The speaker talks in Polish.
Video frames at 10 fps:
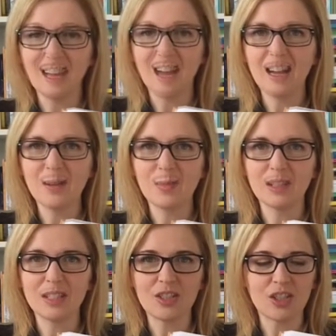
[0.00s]
tak,
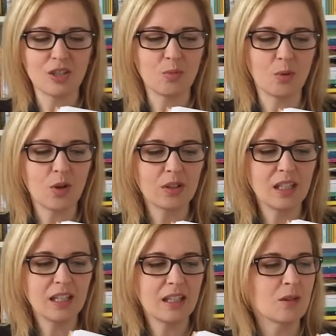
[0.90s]
ma też
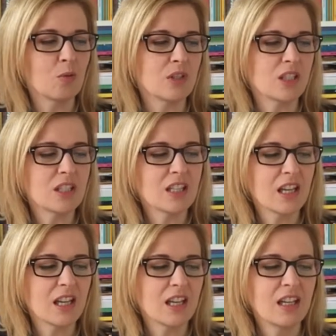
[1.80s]
brodę,
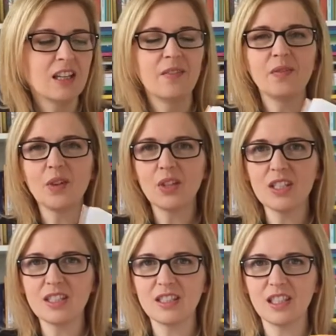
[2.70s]
łysinę. No
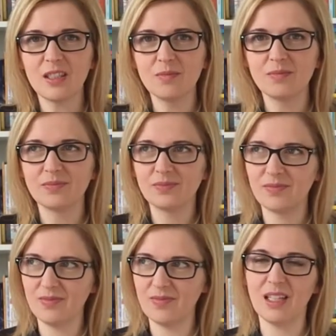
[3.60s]
jest takim
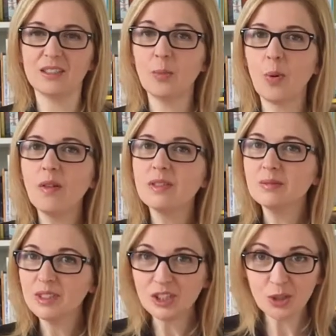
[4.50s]
mm,
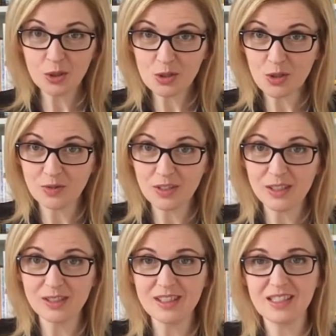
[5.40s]
typowym, jeśli chodzi o
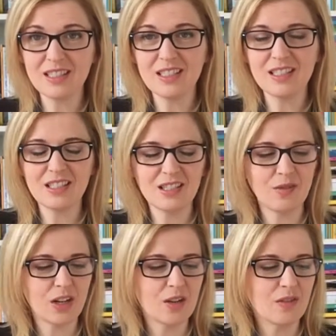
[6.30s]
wygląd,
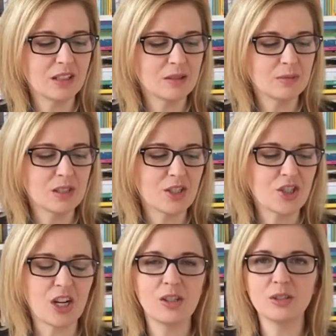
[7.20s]
zwariowanym
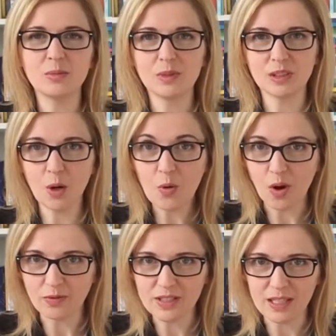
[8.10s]
szaleństwem szalonym
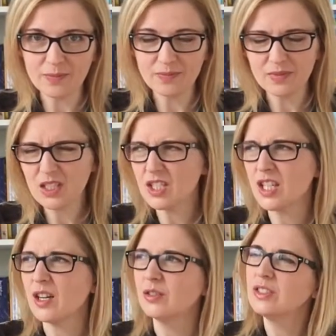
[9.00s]
naukowcem. Znaczy
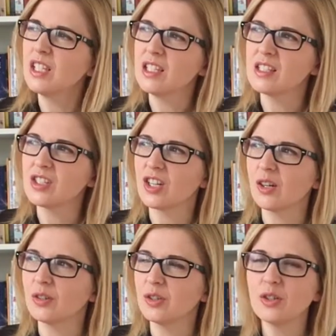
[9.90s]
nie, on nie jest
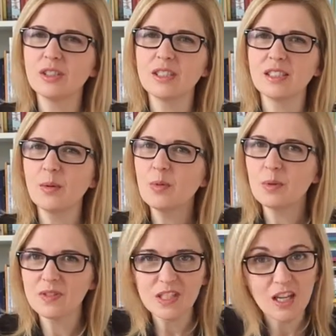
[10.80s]
szalony. On jest, ja bym
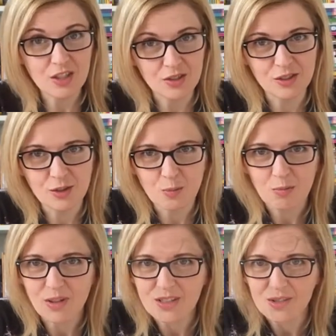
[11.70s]
powiedziała, że on jest
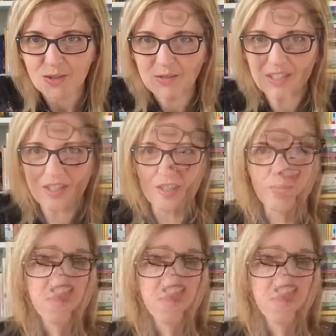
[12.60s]
bardzo odważny.